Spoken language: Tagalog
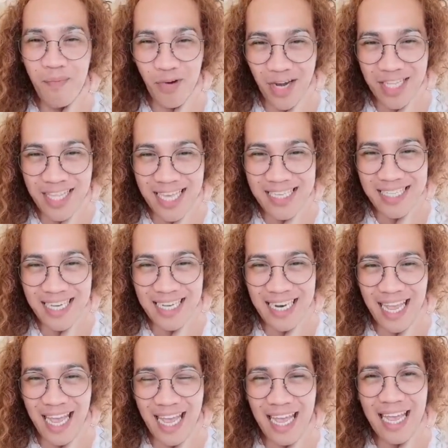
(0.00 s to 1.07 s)
monetize ka
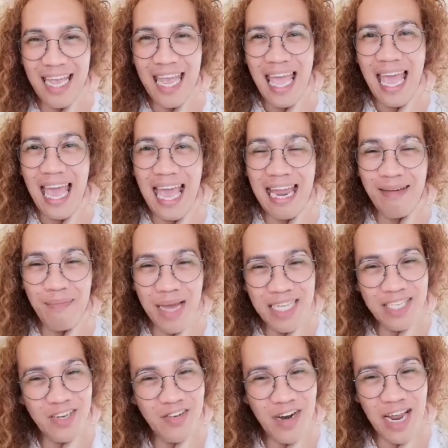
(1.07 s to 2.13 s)
na.
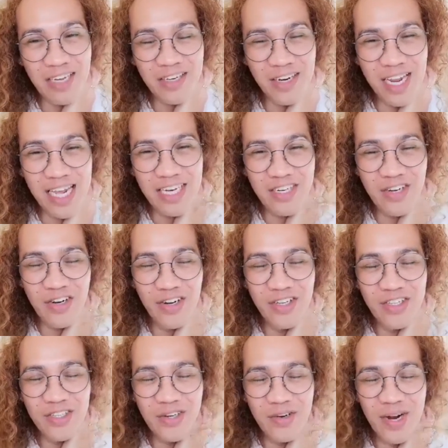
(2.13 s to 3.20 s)
Advance
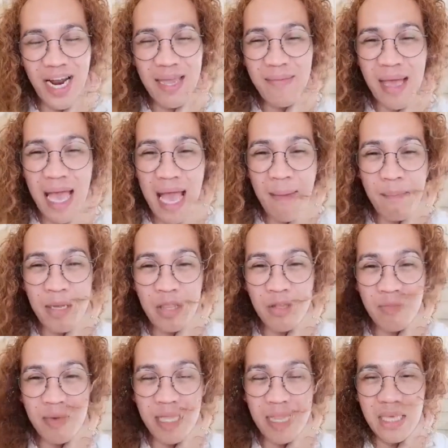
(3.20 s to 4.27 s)
congratulations. So, I'm happy
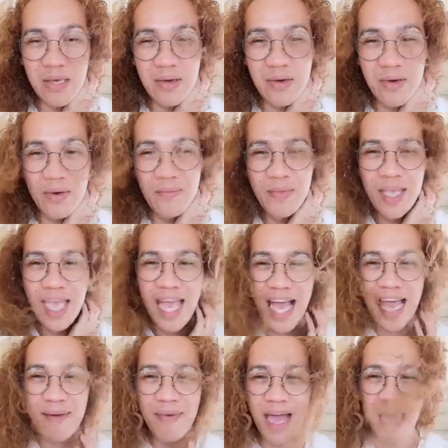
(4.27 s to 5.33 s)
to be you.
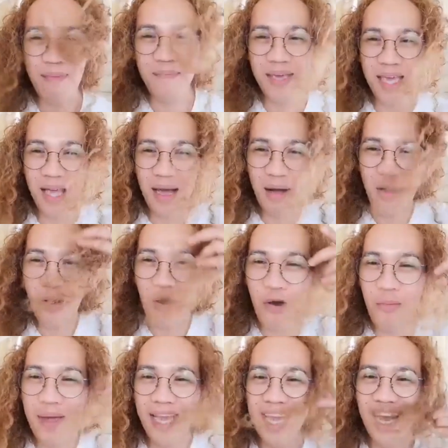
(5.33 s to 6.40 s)
I'm happy.
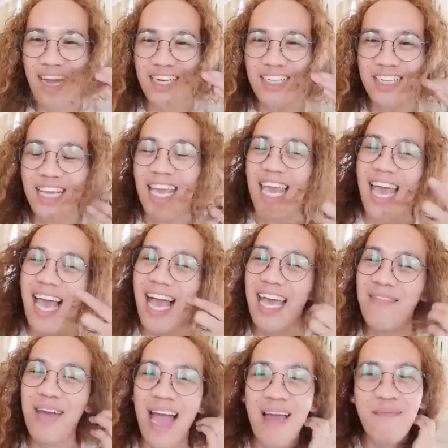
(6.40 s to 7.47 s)
Oh my gosh.
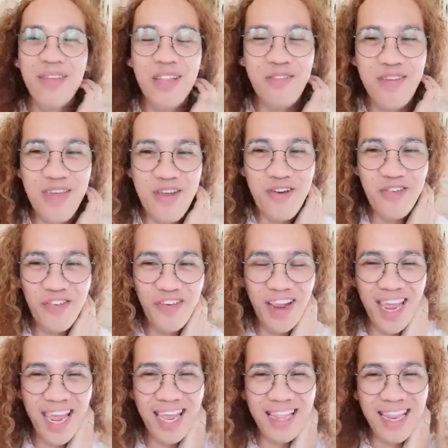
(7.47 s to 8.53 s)
I'm happy to be your
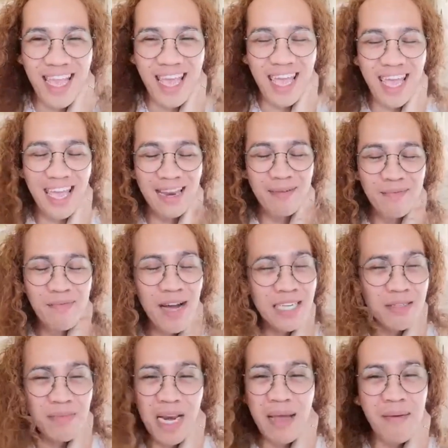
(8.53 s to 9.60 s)
friend. And, Max,
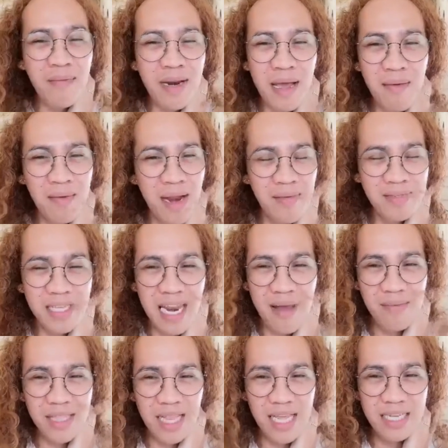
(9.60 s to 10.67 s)
maraming maraming maraming
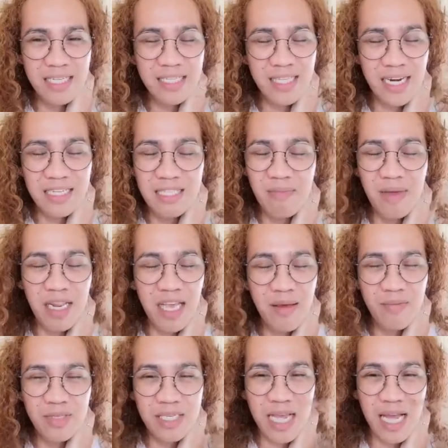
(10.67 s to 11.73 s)
salamat talaga sa talas na binigay
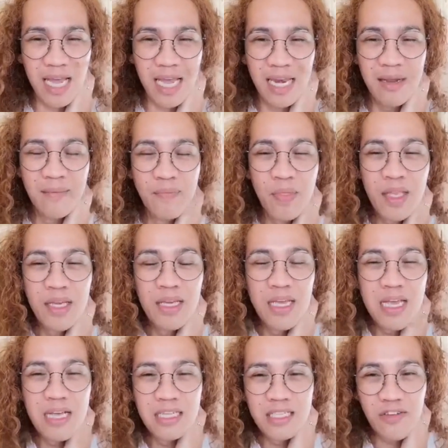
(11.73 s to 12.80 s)
mo sa akin.
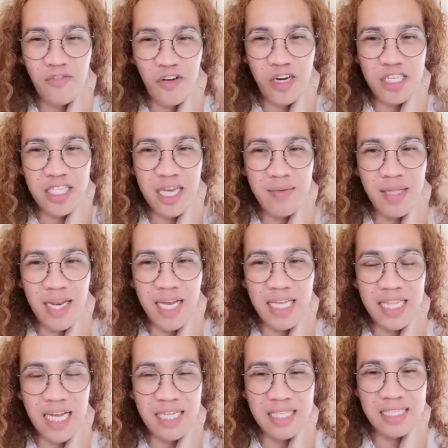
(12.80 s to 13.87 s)
So, first time na
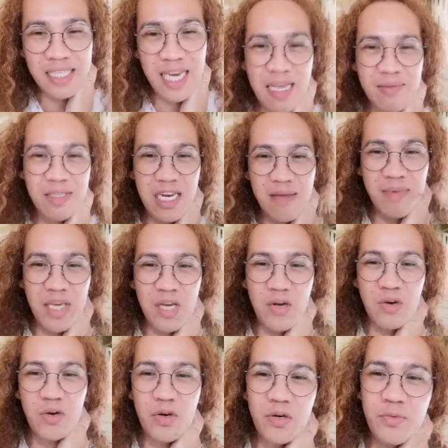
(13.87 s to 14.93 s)
nakita ka sa live streaming
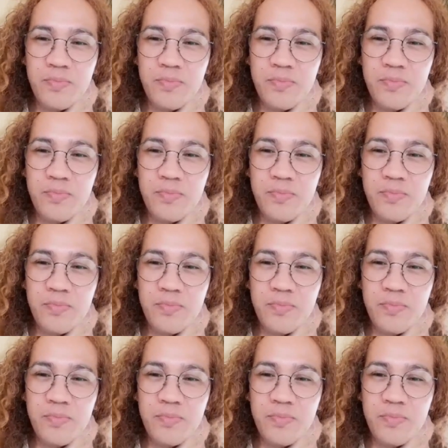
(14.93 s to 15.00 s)
ko,